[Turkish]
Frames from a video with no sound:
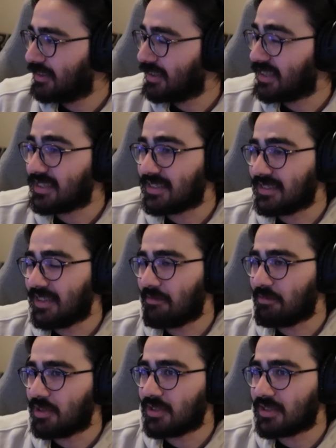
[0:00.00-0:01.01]

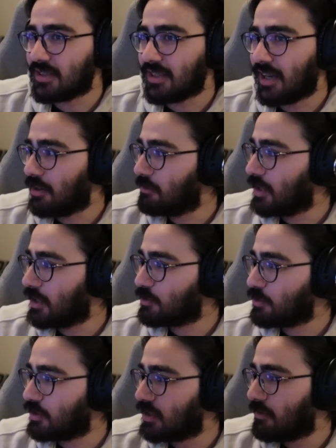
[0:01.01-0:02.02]
ikisinden birisi. Hani bana
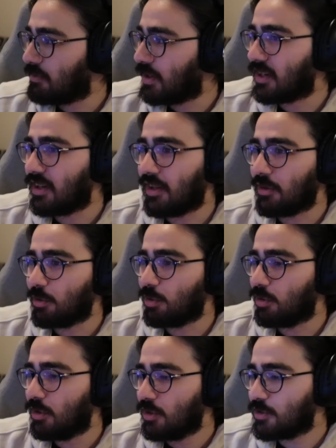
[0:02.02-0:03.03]
Sony'den para alıyor,